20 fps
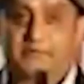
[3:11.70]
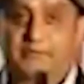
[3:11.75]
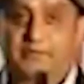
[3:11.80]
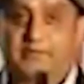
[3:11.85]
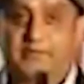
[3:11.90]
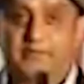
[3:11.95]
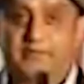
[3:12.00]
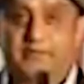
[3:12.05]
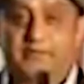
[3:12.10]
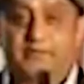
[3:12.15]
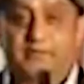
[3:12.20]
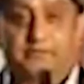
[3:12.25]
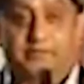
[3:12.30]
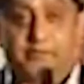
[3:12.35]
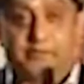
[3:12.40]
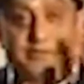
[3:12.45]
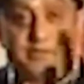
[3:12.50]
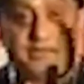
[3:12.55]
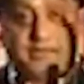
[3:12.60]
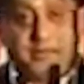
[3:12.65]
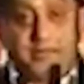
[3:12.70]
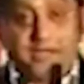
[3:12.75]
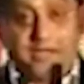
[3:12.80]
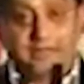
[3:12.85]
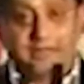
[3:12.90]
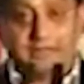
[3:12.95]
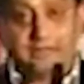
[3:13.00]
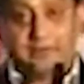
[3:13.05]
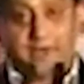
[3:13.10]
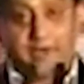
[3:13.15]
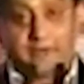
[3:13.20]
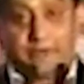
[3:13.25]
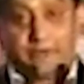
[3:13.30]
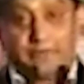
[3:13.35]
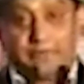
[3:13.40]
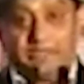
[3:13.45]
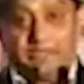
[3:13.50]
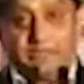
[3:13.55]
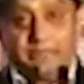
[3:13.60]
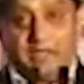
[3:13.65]
संत हुए फिर भी हमारे
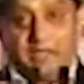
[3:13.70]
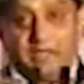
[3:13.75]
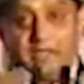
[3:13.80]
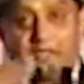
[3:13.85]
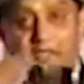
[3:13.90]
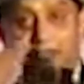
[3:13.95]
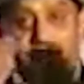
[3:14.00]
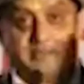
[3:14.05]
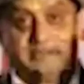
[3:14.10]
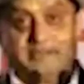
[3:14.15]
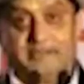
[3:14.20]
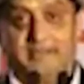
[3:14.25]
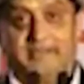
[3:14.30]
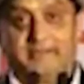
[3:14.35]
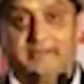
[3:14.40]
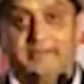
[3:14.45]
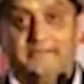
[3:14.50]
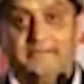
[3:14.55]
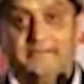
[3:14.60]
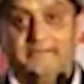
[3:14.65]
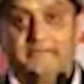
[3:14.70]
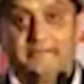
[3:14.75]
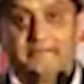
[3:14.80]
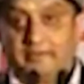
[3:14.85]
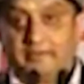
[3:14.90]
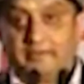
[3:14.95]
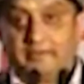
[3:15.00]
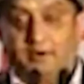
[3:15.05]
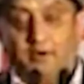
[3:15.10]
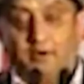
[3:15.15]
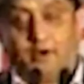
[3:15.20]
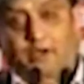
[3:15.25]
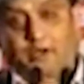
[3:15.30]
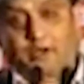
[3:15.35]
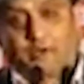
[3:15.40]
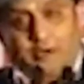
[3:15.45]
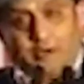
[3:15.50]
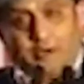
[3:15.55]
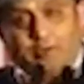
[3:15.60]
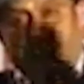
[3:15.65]
दिमागों में ये भरा जाता है और
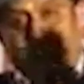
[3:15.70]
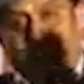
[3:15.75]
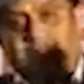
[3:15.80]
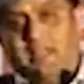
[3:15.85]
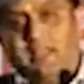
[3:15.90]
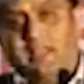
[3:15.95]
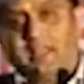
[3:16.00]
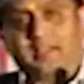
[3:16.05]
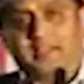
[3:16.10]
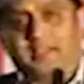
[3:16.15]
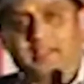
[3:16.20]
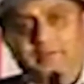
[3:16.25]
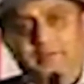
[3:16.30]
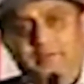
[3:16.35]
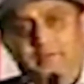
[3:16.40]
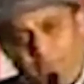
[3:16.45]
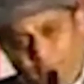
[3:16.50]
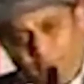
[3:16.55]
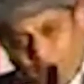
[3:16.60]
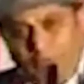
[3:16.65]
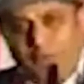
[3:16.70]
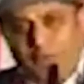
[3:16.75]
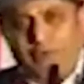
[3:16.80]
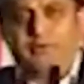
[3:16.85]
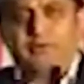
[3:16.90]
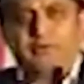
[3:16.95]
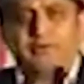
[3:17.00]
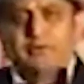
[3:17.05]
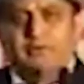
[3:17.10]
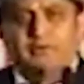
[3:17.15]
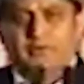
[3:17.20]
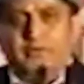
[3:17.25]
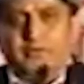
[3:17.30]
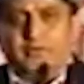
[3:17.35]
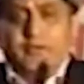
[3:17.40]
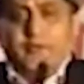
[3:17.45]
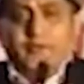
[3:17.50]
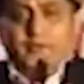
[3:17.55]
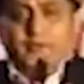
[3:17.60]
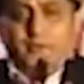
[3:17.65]
कौन भरता है वो
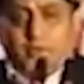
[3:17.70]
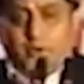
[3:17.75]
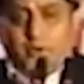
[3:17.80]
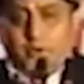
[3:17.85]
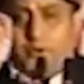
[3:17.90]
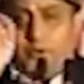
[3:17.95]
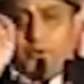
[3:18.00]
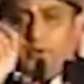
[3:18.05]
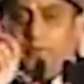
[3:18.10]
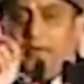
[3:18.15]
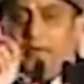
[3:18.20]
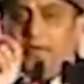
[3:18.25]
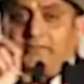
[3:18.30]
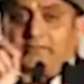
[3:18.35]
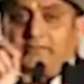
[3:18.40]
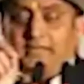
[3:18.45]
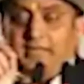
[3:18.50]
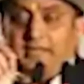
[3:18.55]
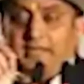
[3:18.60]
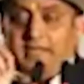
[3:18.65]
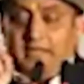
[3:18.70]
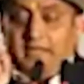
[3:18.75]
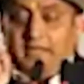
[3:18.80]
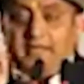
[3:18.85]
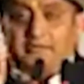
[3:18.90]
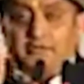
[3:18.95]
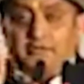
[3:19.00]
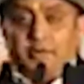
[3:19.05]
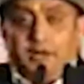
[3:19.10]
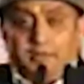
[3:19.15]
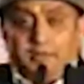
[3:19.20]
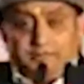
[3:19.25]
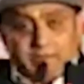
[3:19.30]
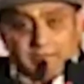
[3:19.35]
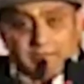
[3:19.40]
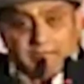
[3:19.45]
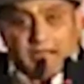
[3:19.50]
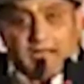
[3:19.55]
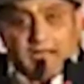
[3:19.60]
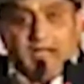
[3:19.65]
वो लोग भरते हैं जो
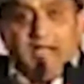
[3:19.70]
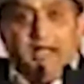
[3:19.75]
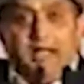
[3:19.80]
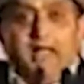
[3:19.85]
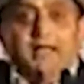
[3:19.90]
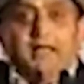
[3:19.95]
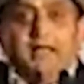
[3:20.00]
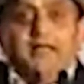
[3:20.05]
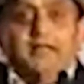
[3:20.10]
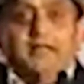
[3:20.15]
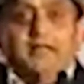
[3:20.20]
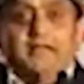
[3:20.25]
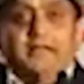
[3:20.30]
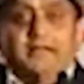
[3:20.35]
अपने यहां